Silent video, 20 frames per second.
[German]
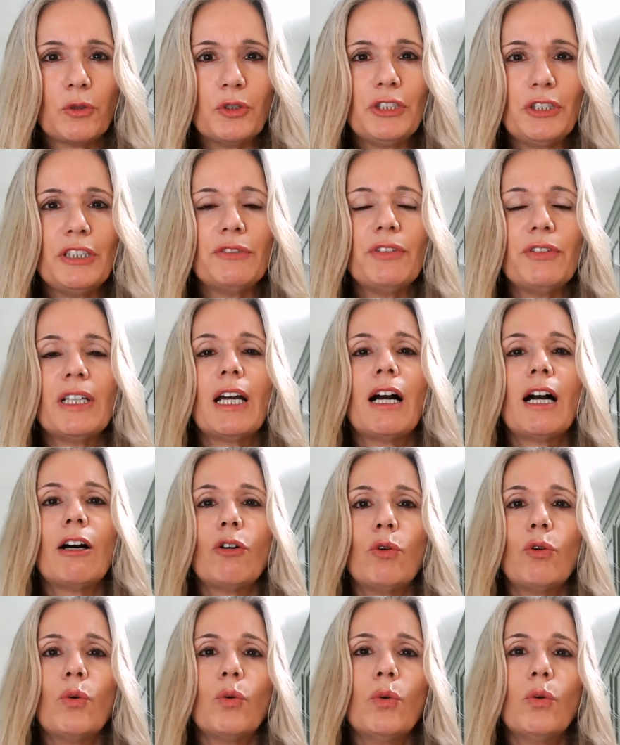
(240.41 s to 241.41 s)
die
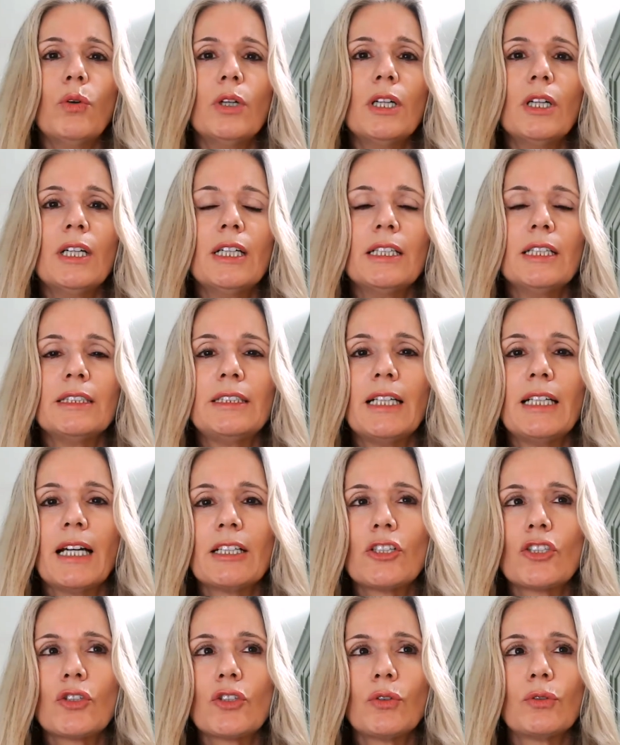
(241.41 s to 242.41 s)
WHO, die
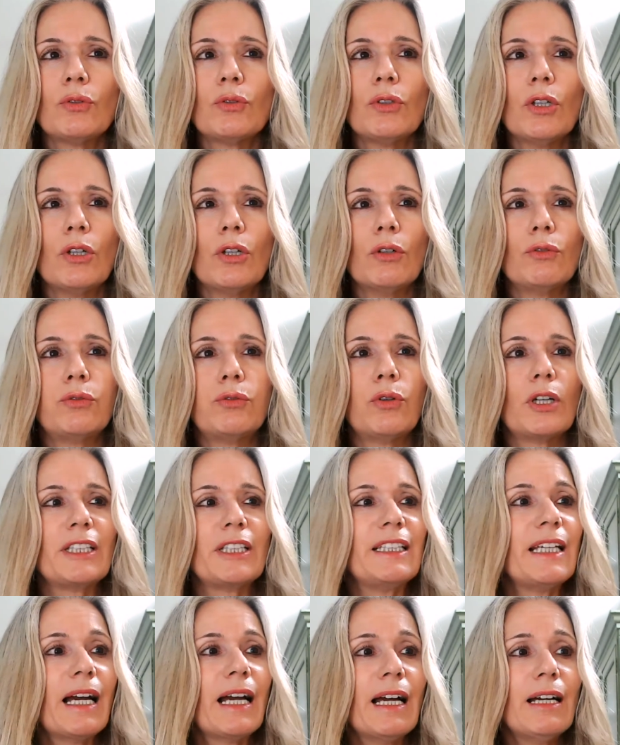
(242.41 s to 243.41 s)
hat schon vor
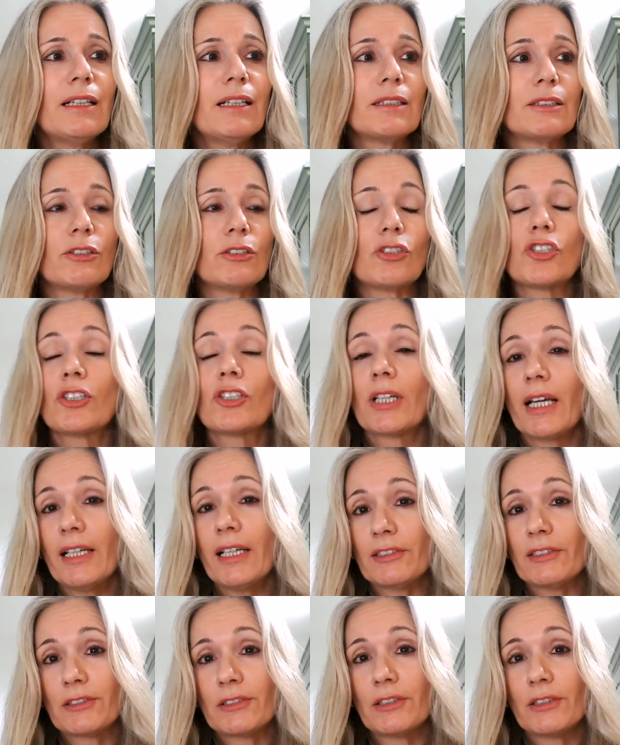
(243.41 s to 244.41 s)
Jahren
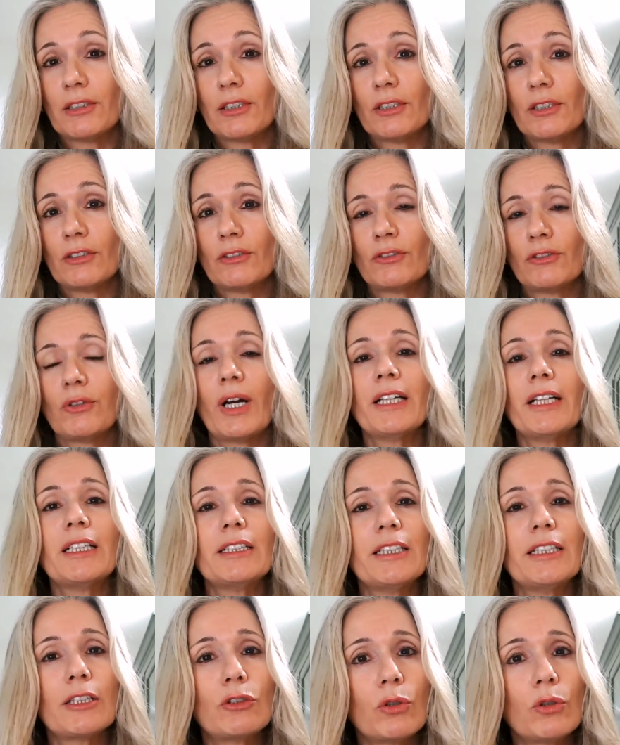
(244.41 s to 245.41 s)
Stress zu einer
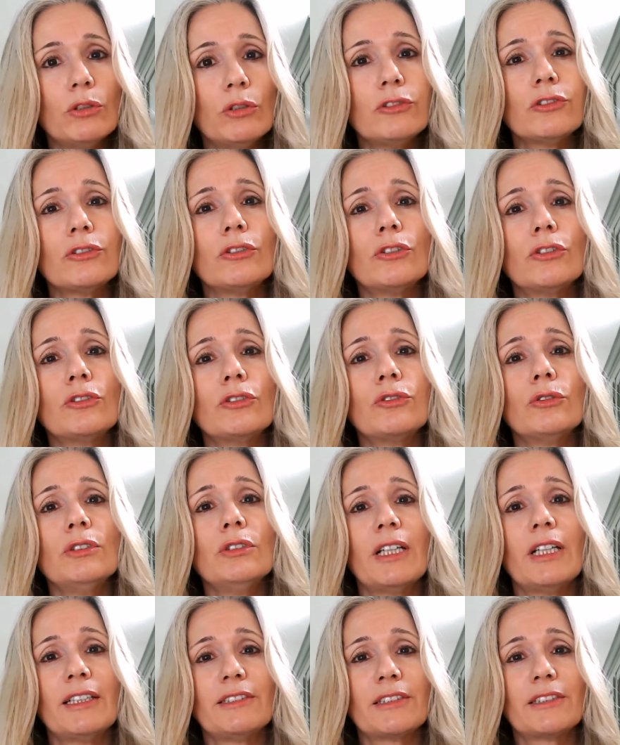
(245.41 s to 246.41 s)
der größten
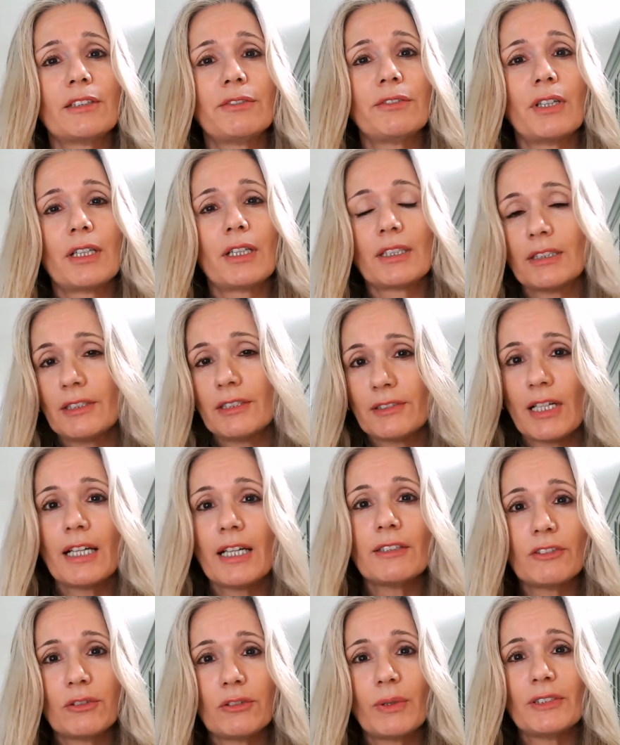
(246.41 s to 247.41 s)
Gesundheitsgefahren des
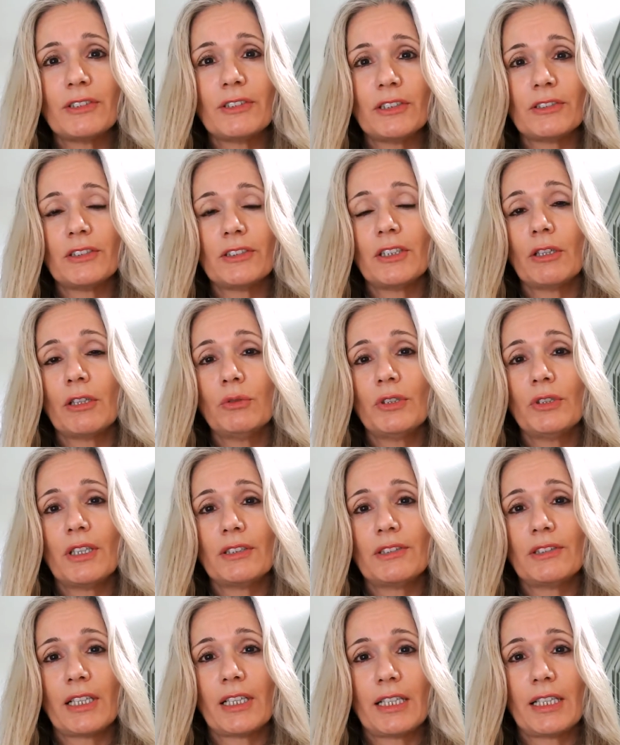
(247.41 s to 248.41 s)
21.
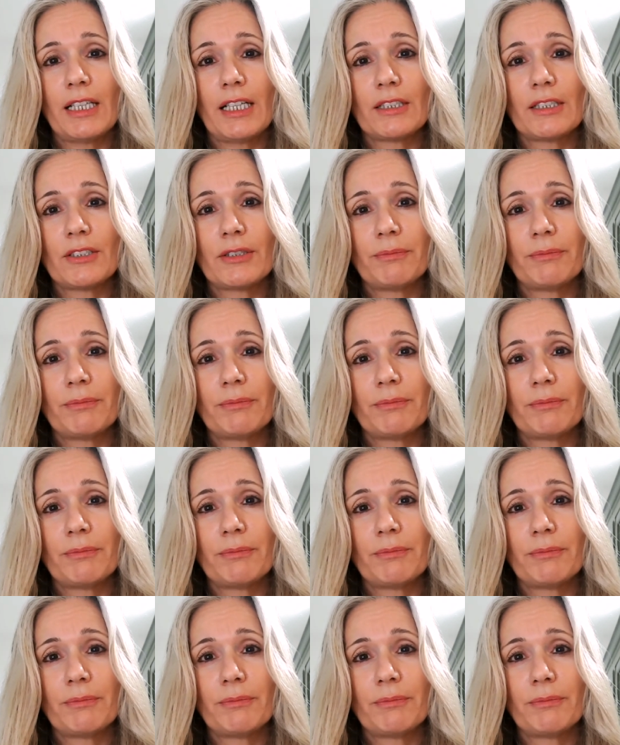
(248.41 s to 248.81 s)
Jahrhunderts erklärt.